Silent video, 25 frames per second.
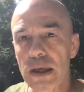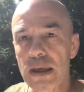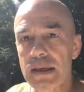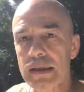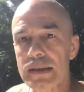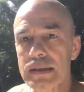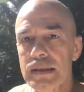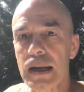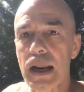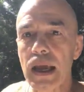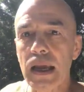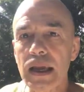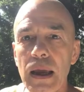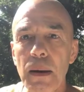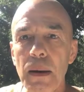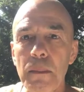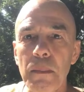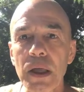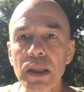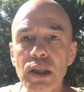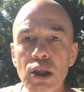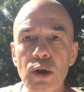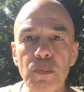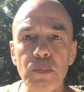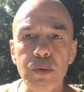Será que a
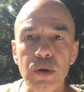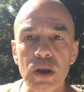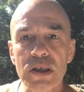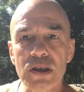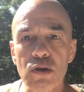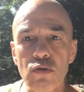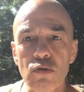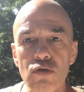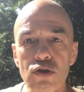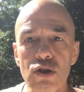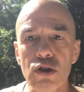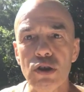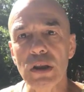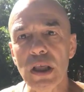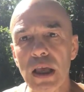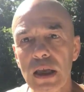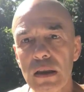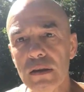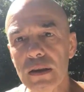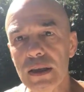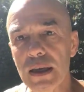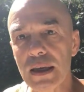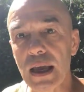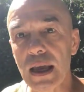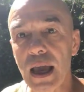manipulação
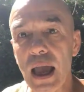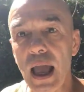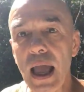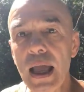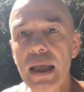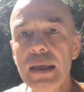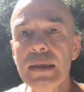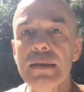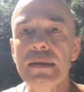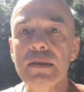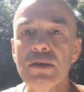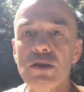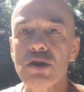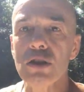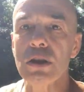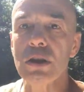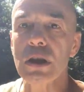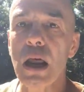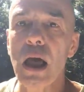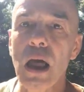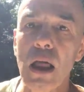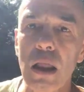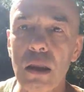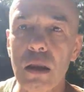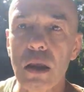genética
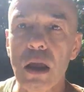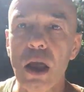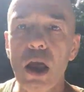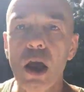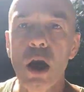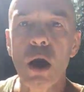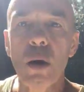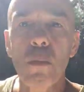ancestral